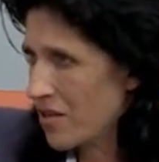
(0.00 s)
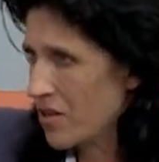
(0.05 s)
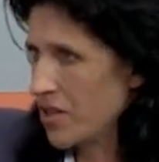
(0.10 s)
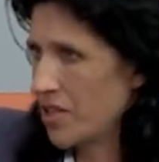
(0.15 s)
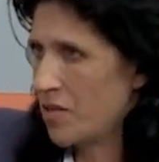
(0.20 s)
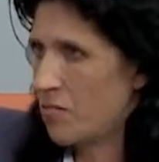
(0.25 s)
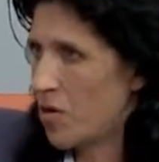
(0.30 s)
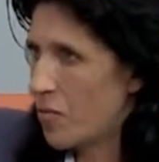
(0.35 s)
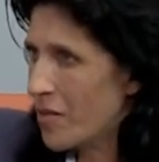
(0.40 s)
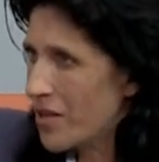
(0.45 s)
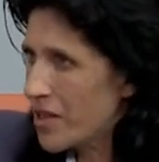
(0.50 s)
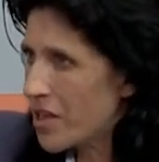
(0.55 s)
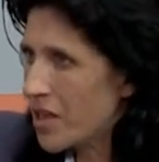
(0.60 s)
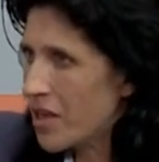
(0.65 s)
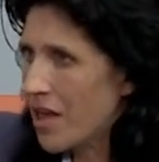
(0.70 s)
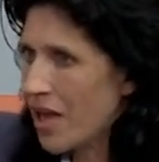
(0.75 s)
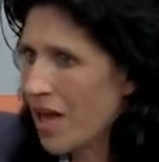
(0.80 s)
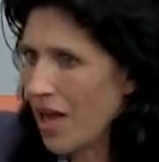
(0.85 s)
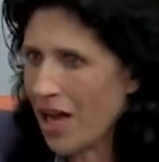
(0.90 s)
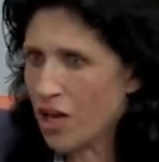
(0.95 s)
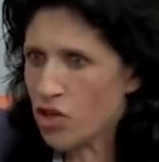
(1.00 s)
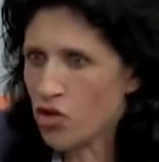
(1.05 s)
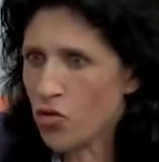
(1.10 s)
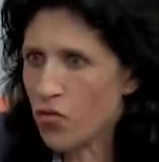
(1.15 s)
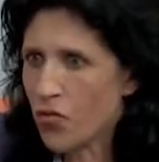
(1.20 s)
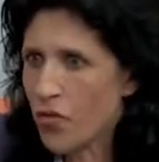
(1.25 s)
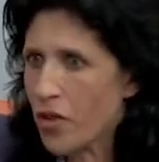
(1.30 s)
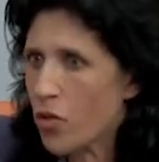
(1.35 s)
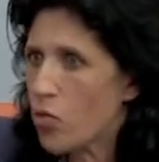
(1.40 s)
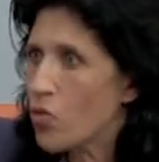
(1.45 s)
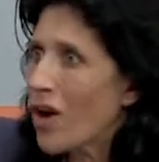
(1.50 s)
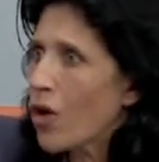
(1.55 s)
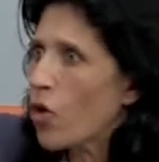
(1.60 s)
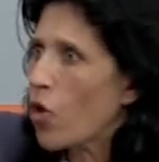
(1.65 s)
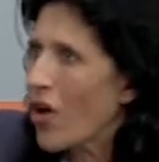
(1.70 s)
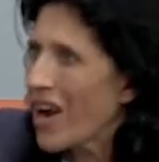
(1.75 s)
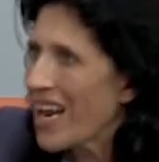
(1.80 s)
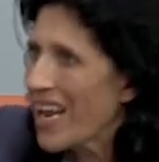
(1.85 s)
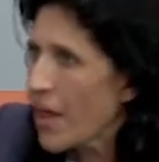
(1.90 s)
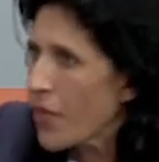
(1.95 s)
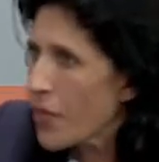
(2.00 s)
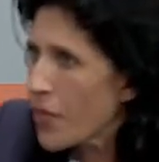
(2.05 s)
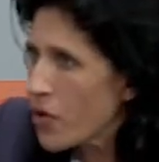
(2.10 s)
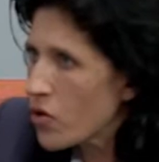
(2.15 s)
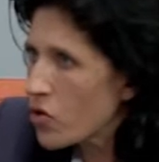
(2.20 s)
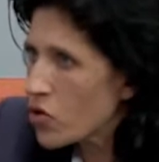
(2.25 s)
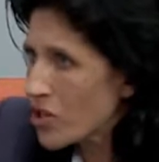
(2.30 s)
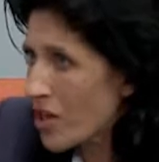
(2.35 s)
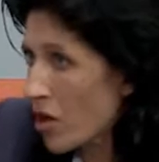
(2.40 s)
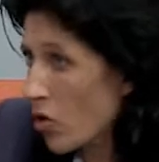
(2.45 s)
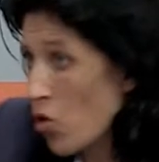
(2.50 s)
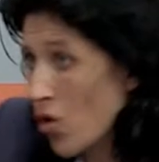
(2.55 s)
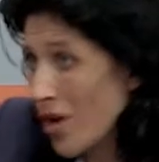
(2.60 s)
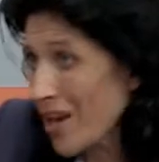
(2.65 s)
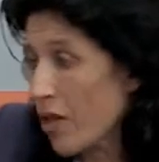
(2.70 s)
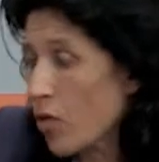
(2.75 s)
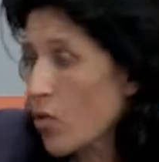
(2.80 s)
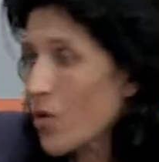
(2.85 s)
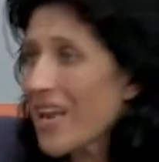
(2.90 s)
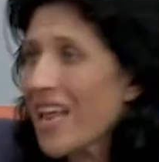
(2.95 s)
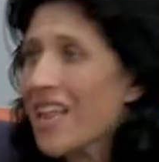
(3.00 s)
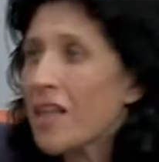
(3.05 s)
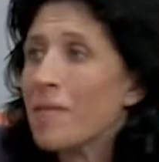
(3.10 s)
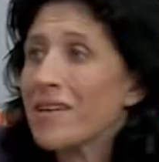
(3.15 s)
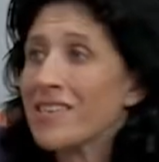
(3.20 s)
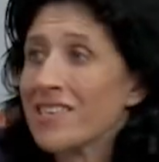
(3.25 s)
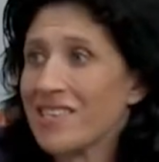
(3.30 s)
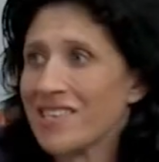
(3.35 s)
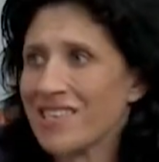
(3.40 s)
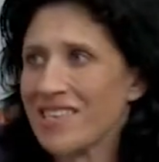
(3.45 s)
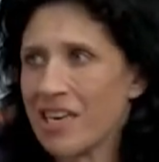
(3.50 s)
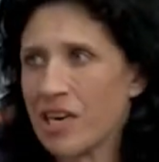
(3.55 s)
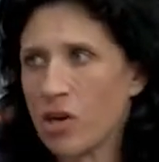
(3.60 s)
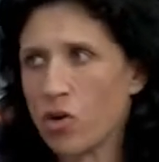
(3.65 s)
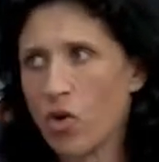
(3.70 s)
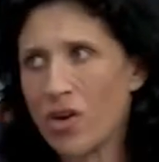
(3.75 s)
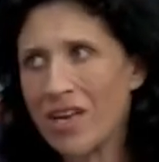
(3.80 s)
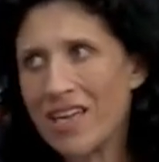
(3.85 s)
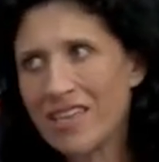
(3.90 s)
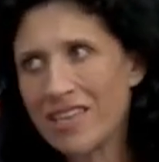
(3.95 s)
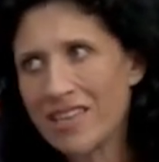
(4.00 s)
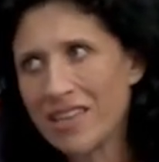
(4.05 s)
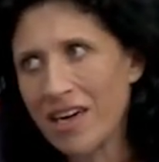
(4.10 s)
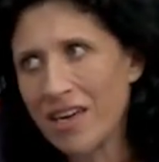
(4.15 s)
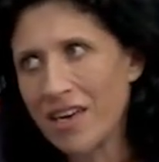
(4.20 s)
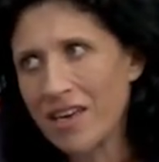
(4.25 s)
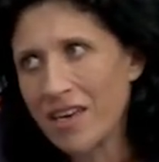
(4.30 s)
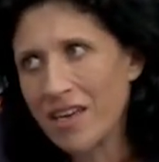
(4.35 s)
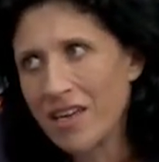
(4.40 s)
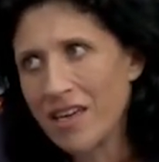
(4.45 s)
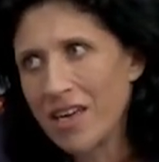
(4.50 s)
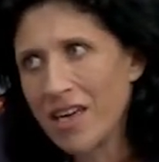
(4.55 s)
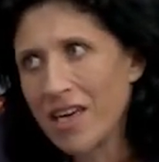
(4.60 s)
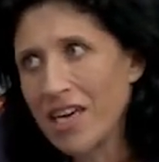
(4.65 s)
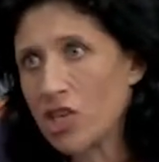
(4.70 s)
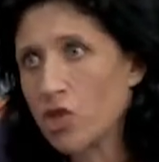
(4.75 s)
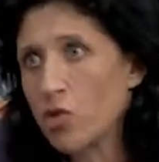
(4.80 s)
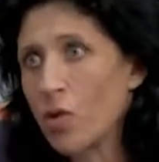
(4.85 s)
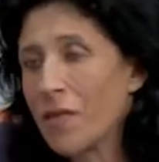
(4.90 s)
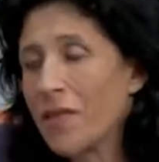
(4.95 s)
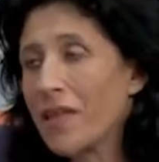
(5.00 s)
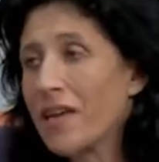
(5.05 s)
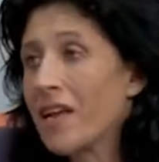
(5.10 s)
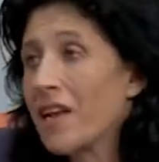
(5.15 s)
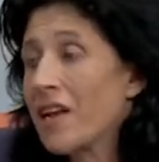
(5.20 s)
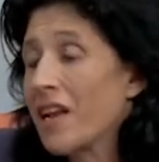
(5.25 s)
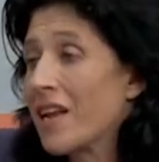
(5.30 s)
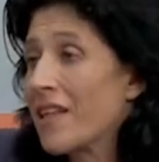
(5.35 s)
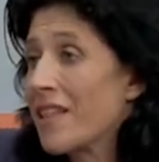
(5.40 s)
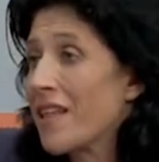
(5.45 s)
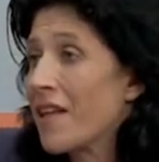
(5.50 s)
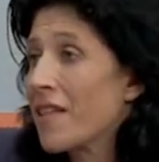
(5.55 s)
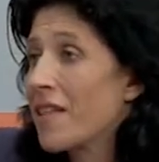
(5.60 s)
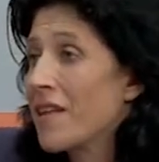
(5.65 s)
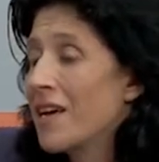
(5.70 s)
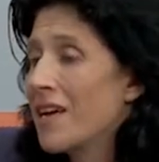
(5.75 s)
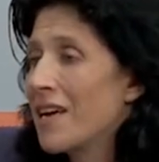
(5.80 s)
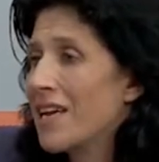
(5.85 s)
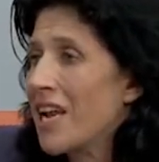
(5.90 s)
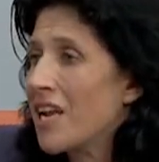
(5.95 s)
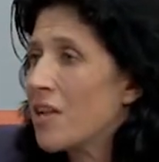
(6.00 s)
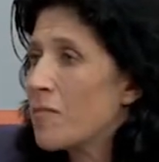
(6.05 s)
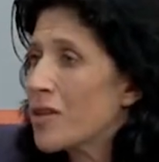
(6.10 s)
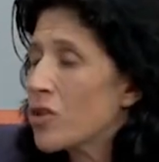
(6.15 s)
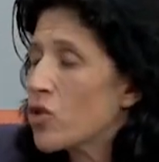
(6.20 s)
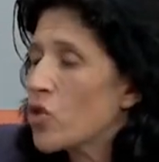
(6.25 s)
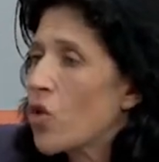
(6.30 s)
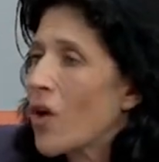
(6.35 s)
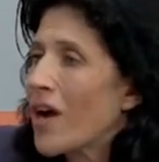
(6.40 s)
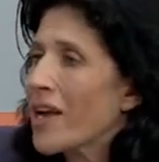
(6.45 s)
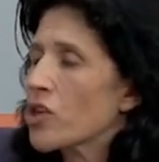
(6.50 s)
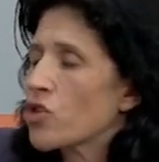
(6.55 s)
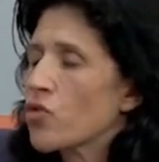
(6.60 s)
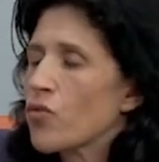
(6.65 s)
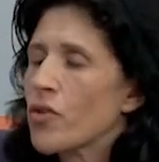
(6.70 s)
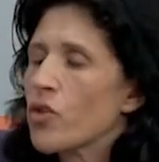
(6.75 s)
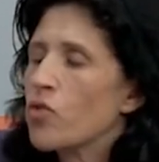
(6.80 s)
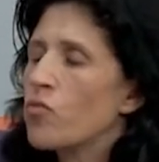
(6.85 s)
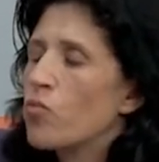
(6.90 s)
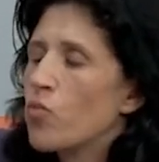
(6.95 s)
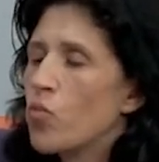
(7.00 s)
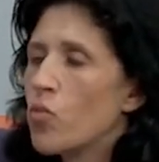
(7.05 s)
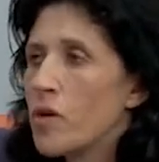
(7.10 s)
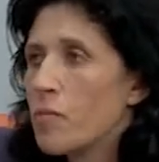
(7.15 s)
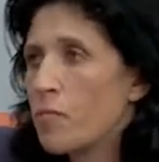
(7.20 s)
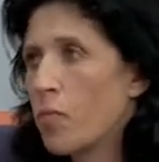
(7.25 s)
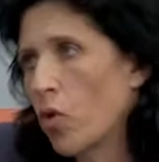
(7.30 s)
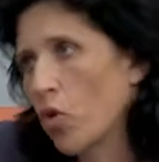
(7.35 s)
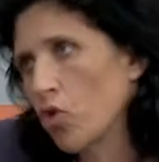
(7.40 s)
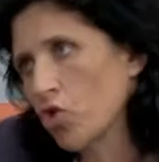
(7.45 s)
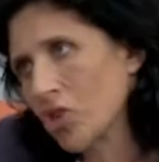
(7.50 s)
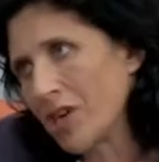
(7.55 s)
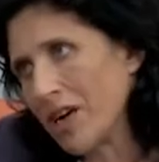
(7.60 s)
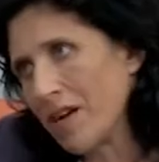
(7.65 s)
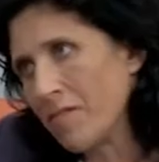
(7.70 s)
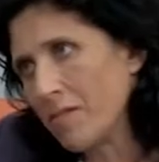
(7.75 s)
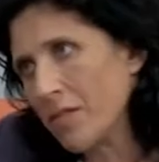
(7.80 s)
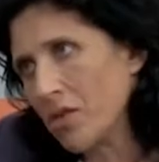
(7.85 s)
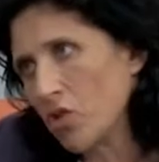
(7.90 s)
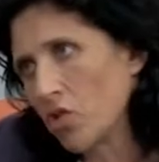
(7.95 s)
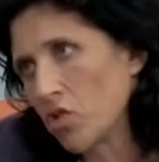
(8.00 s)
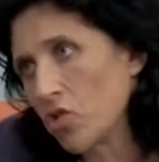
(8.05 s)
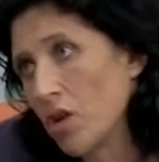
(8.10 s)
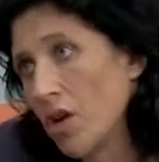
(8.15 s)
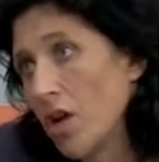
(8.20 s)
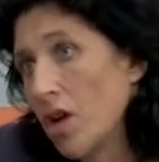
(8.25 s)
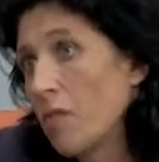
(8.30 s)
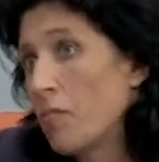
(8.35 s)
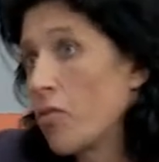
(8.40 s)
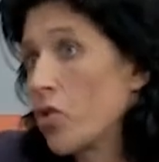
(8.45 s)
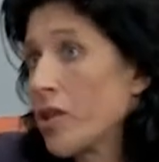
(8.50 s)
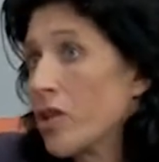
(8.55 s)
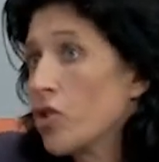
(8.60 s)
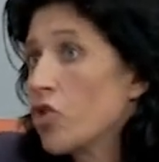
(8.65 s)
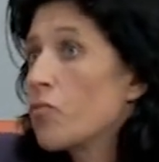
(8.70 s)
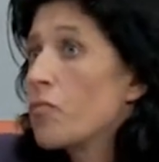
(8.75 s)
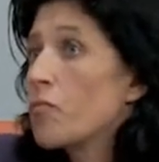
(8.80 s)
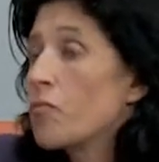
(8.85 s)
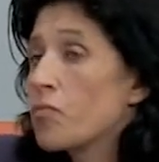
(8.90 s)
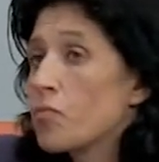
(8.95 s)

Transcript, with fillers: Simplemente han sufrido una congelación, se ha congelado nada más que se recolectan. Eso hace que en realidad el alimento haya sufrido muy pocos cambios. Por lo tanto,